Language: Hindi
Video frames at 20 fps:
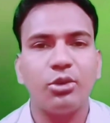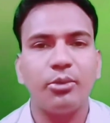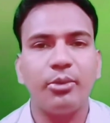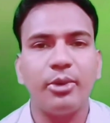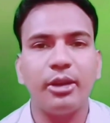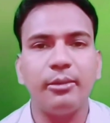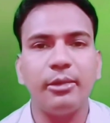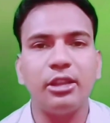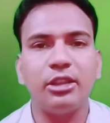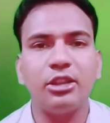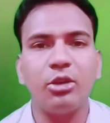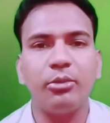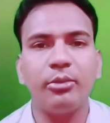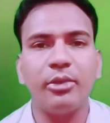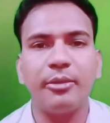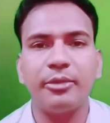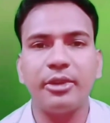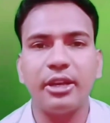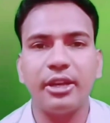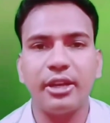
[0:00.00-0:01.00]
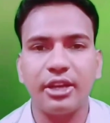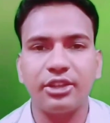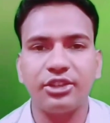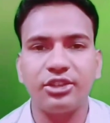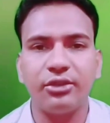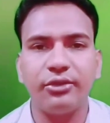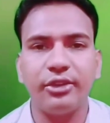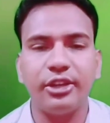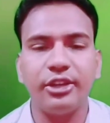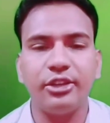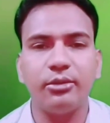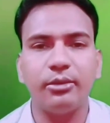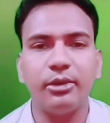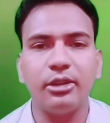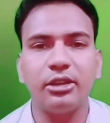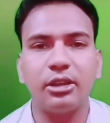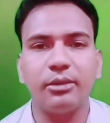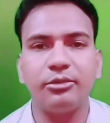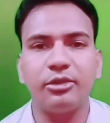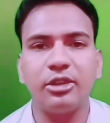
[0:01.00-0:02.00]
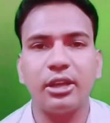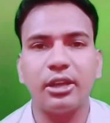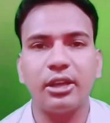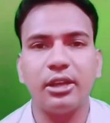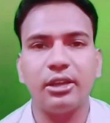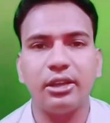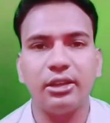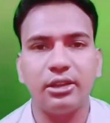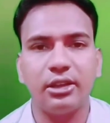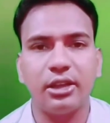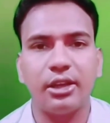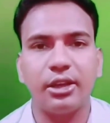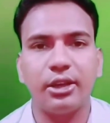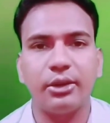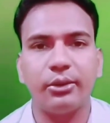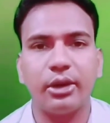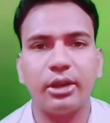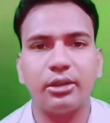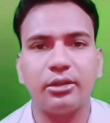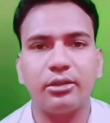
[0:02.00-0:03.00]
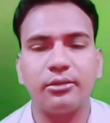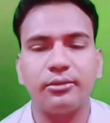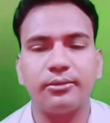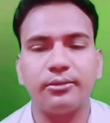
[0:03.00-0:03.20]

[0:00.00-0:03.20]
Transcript: तो फिर मिलता हूँ मैं अपने नेक्स्ट वीडियो में तब तक के लिए धन्यवाद